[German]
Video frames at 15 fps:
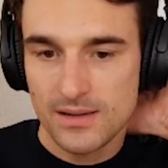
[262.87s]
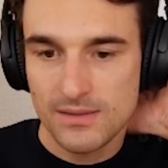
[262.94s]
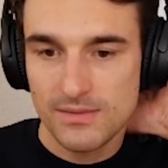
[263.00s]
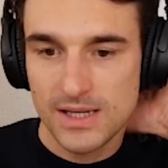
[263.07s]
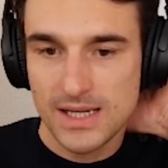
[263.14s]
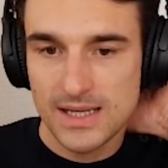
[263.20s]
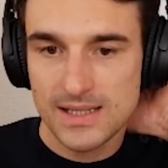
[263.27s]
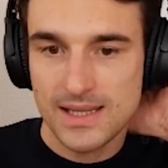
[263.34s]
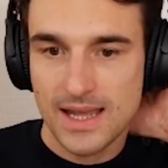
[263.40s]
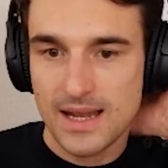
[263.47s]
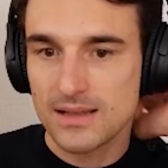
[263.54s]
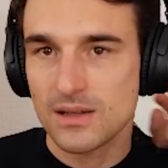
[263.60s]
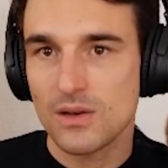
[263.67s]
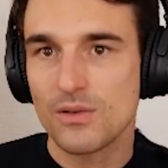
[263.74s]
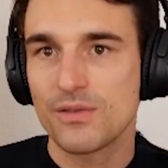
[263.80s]
Ne? Wenn er das
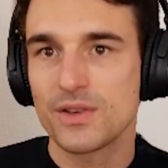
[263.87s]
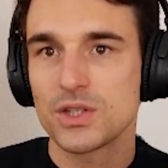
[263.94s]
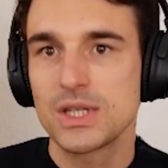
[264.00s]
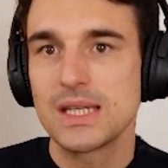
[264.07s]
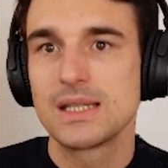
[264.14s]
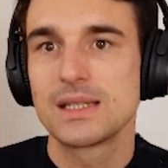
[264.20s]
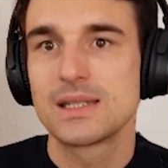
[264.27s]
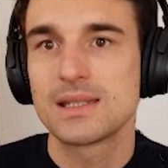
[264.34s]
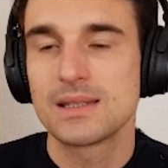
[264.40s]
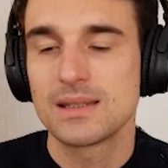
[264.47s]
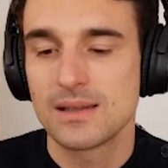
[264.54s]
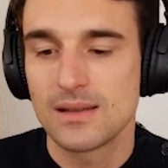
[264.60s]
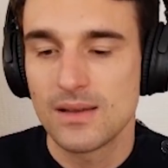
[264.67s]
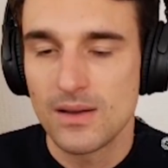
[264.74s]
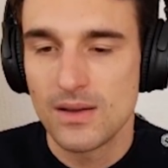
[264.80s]
Geld auf
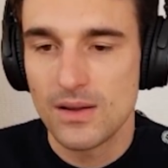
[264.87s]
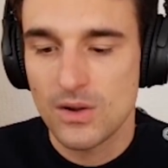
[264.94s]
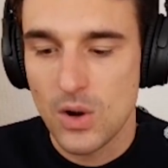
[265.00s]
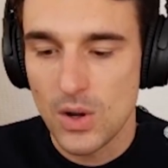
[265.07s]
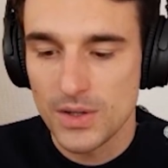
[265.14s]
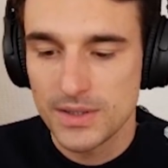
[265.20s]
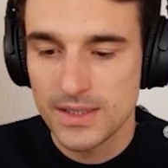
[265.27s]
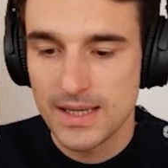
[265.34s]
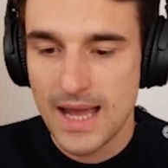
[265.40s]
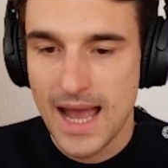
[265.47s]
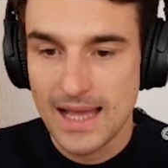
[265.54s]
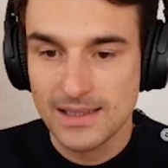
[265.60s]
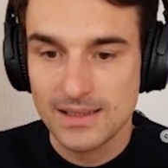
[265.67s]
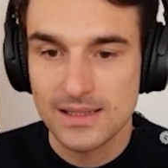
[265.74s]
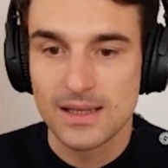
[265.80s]
verschiedensten äh, Konten
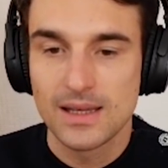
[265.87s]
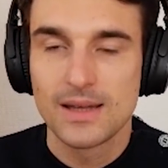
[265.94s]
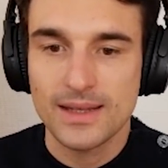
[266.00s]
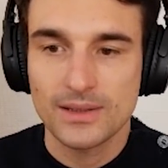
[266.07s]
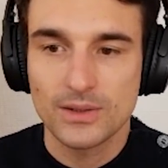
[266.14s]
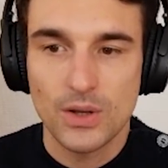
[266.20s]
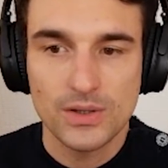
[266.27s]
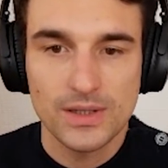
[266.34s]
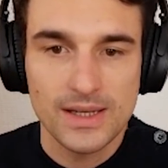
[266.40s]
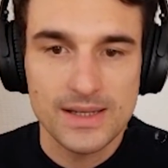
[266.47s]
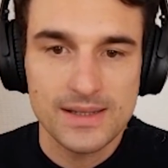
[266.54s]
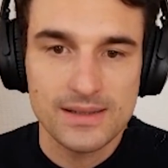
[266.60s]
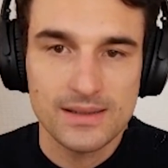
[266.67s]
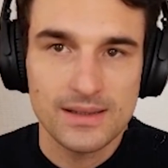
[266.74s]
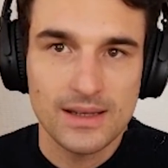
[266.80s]
hat, dann könnte
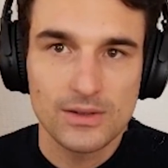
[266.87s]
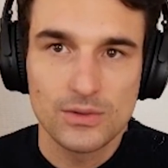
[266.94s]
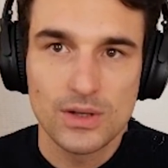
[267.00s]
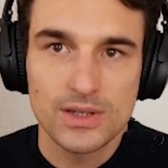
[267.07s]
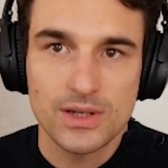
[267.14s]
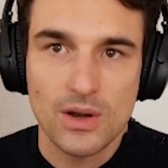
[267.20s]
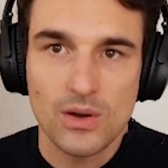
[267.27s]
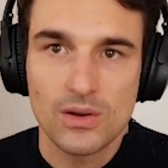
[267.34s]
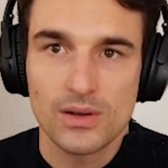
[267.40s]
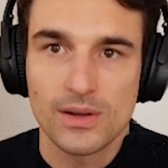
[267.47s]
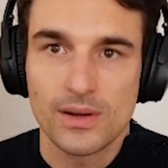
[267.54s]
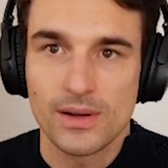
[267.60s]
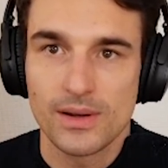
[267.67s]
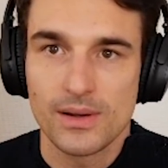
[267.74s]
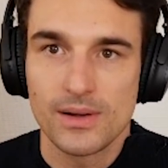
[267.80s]
das natürlich auch
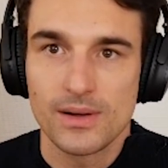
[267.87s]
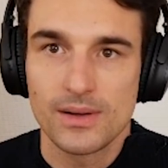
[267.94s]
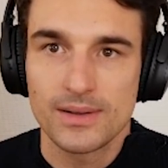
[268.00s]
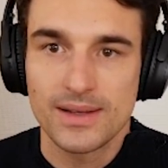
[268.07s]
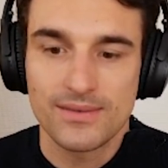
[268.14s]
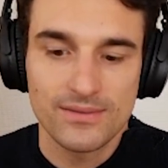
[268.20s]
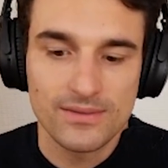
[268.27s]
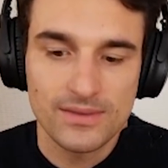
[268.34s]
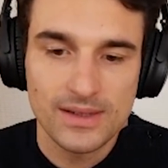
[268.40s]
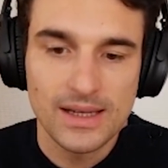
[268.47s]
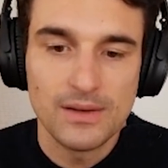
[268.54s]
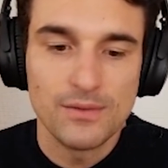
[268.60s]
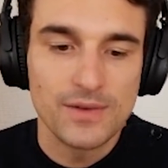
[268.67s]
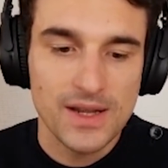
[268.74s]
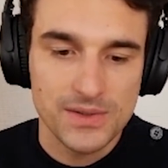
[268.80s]
äh, dann
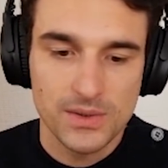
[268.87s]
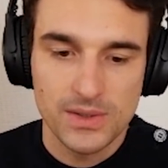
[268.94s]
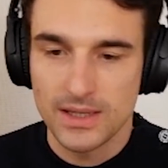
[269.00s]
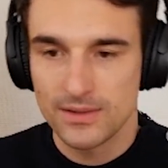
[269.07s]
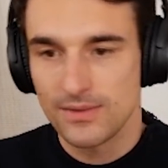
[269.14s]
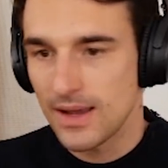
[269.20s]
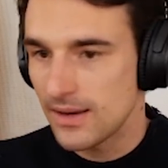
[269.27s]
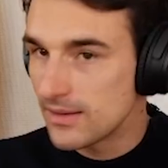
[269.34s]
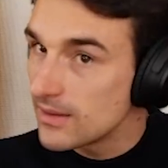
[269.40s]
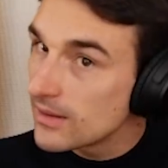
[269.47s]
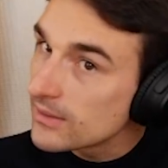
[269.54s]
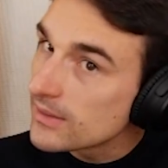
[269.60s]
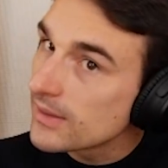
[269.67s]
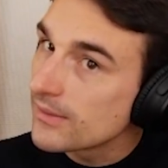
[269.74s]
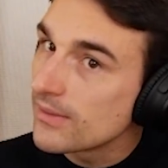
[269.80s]
inflationiert werden,
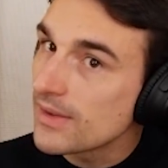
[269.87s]
ja?